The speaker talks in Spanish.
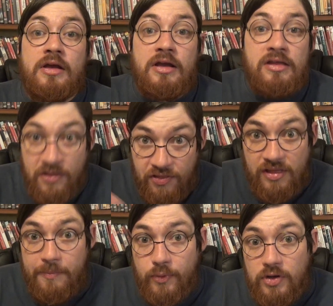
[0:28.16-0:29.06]
Y
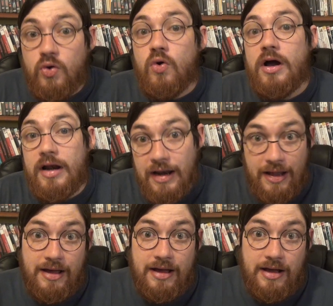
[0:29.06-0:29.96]
deciden pues jugar a
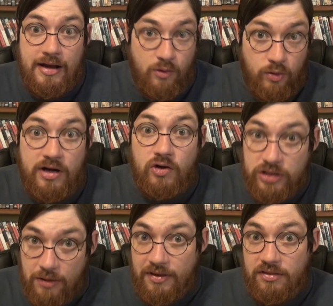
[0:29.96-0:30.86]
la, a la Ouija
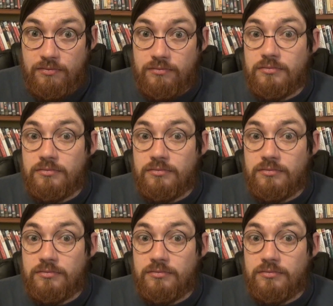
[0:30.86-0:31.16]
otra vez.